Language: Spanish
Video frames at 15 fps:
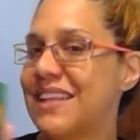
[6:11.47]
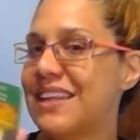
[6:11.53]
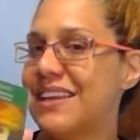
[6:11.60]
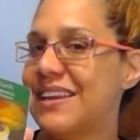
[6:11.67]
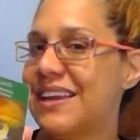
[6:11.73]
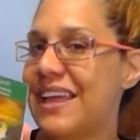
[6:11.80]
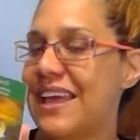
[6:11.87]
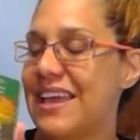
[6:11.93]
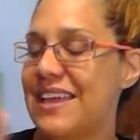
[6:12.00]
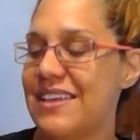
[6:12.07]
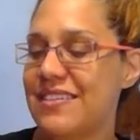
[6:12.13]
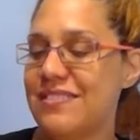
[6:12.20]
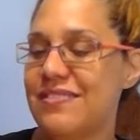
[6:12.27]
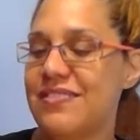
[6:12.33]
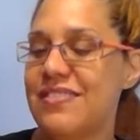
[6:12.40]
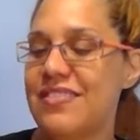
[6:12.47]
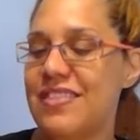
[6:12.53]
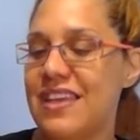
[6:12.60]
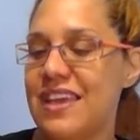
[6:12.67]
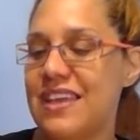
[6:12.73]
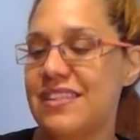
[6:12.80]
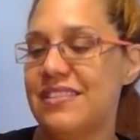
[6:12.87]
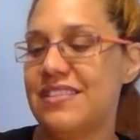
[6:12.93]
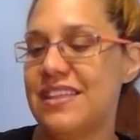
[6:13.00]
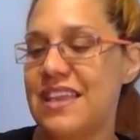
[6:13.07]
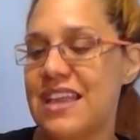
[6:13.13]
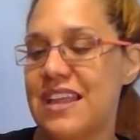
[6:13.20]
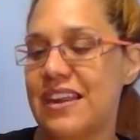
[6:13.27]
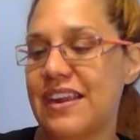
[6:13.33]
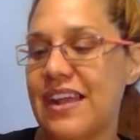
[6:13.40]
Rey de
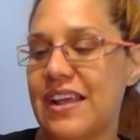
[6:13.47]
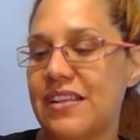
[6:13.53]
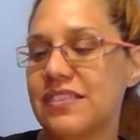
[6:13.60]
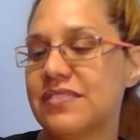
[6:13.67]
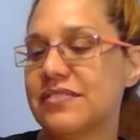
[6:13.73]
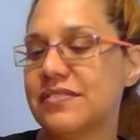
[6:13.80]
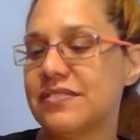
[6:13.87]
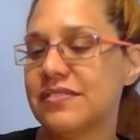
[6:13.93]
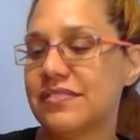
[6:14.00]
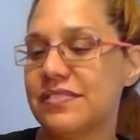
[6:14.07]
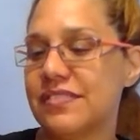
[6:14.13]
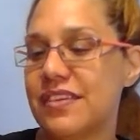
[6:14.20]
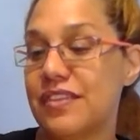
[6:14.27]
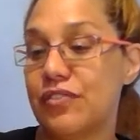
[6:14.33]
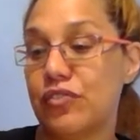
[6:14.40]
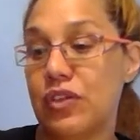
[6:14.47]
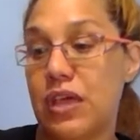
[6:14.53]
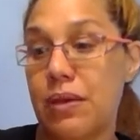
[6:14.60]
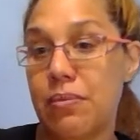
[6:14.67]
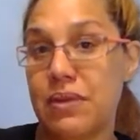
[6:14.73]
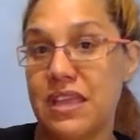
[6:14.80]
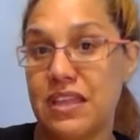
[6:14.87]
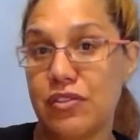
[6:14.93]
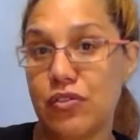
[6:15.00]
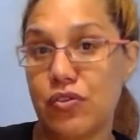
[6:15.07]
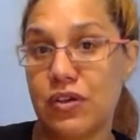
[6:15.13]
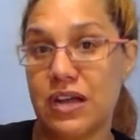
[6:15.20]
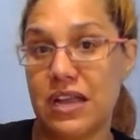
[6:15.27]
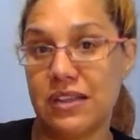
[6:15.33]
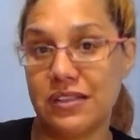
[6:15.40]
tierra. Estoy
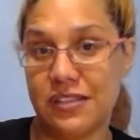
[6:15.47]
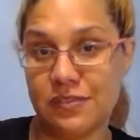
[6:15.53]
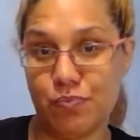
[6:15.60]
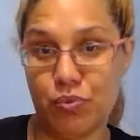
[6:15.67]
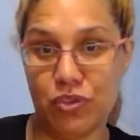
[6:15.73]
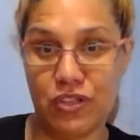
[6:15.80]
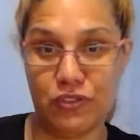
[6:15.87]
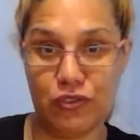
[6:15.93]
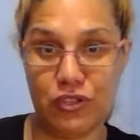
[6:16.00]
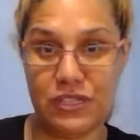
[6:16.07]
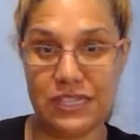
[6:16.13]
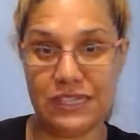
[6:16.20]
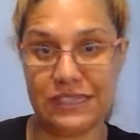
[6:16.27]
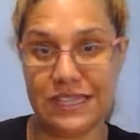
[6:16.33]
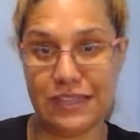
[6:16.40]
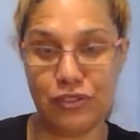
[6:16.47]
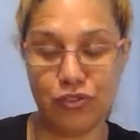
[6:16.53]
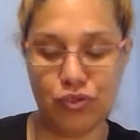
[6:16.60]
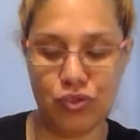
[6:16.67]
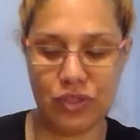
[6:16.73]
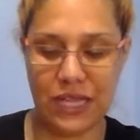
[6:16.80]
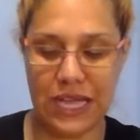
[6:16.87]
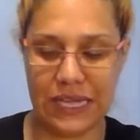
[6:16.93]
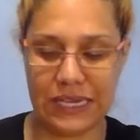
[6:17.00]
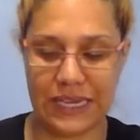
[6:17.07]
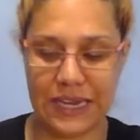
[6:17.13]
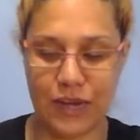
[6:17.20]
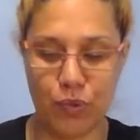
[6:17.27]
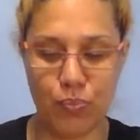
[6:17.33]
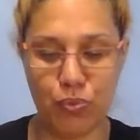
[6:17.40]
abriendo cartas porque estoy tratando de
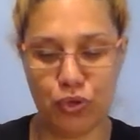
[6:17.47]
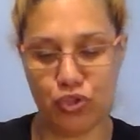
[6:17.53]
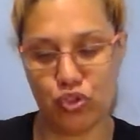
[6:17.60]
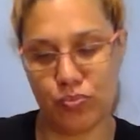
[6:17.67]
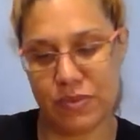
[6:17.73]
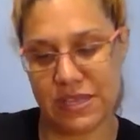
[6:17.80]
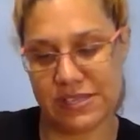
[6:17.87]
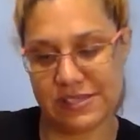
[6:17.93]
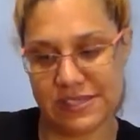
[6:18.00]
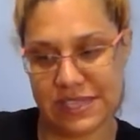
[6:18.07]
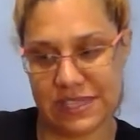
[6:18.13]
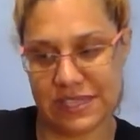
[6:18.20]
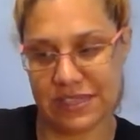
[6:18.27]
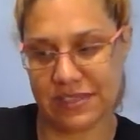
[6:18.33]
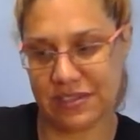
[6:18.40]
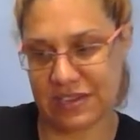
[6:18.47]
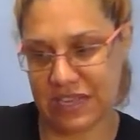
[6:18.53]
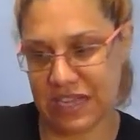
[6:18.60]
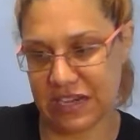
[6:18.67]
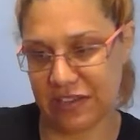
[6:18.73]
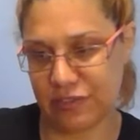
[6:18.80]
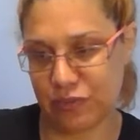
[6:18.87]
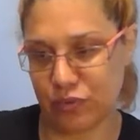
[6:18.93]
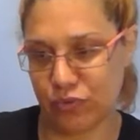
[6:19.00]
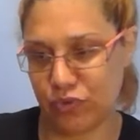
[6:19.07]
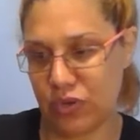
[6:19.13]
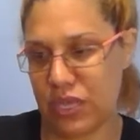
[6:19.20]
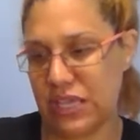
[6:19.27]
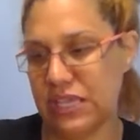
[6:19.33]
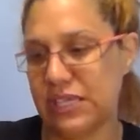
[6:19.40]
aclarar un poquito más la
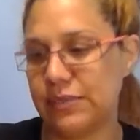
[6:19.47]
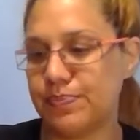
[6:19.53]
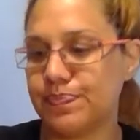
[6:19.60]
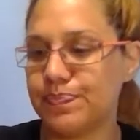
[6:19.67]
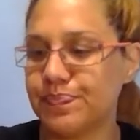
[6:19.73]
resolución aquí.